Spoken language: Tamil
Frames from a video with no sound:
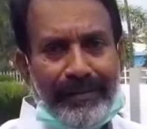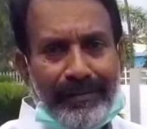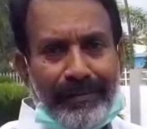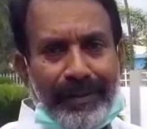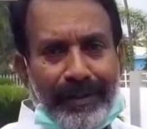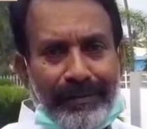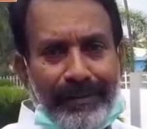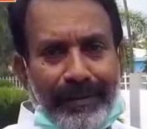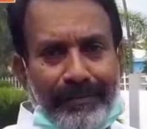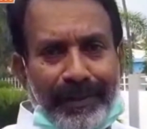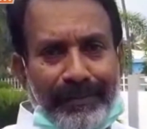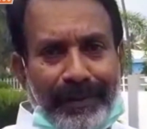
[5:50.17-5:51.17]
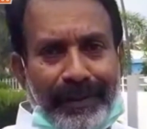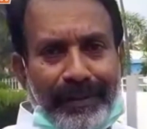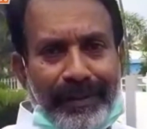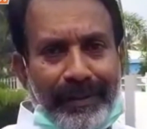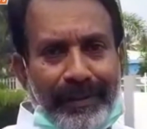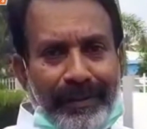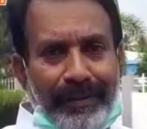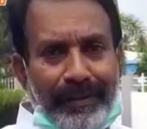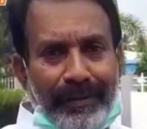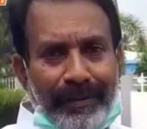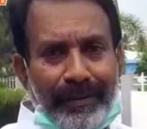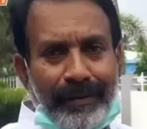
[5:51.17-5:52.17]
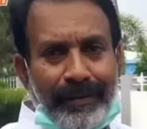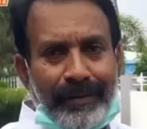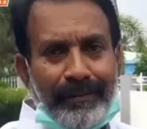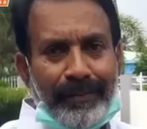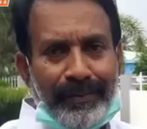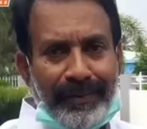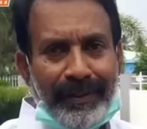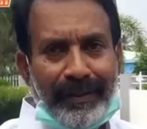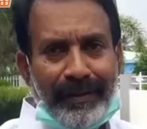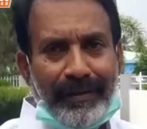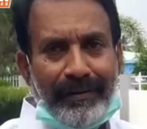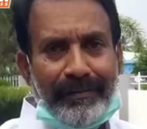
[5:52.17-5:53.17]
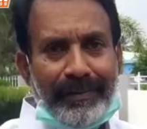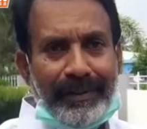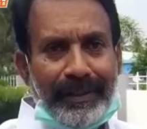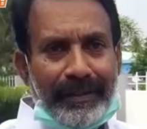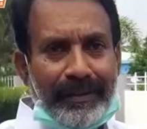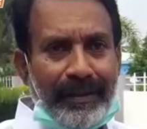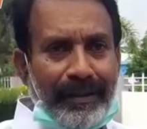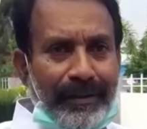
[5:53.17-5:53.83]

அது ஒரு எழுபது எண்பது பேருக்கு புதிதாக வீடு கட்ட